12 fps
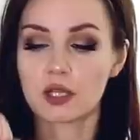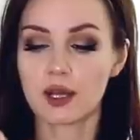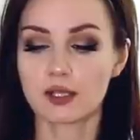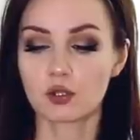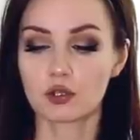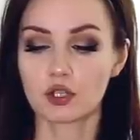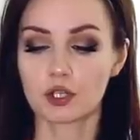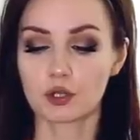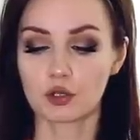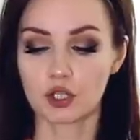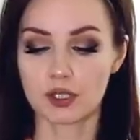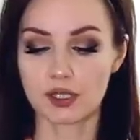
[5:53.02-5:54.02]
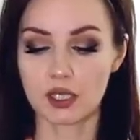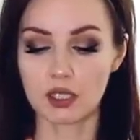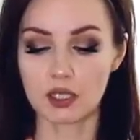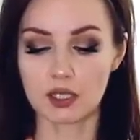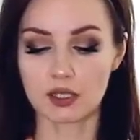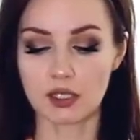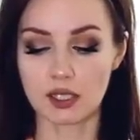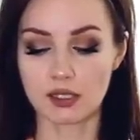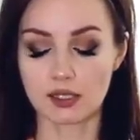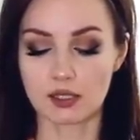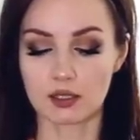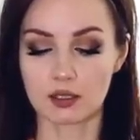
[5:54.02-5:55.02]
их с очень хорошей скидкой.
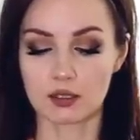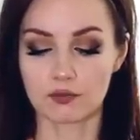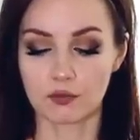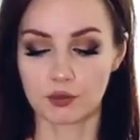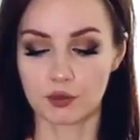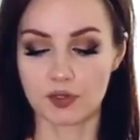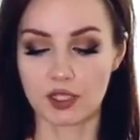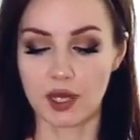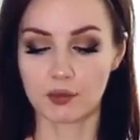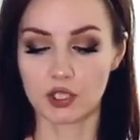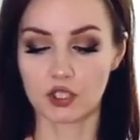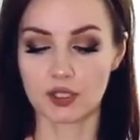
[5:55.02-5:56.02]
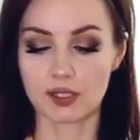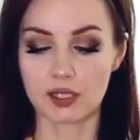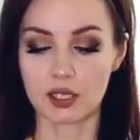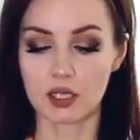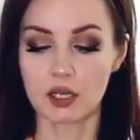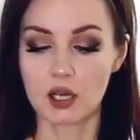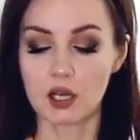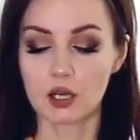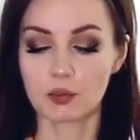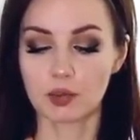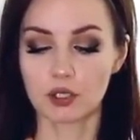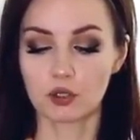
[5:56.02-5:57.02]
Здесь, э, в общем, сами часы.
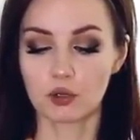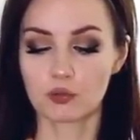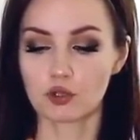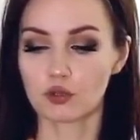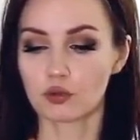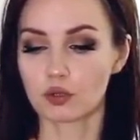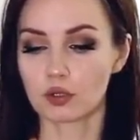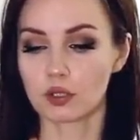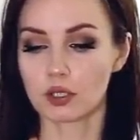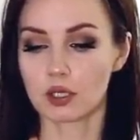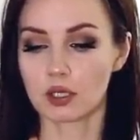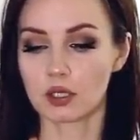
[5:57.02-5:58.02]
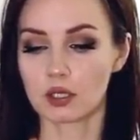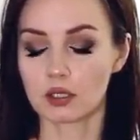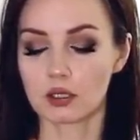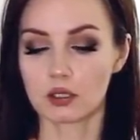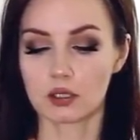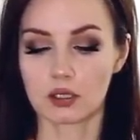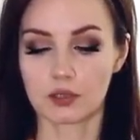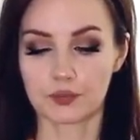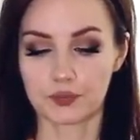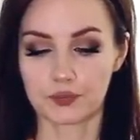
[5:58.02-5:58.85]
Потом, что это? Это,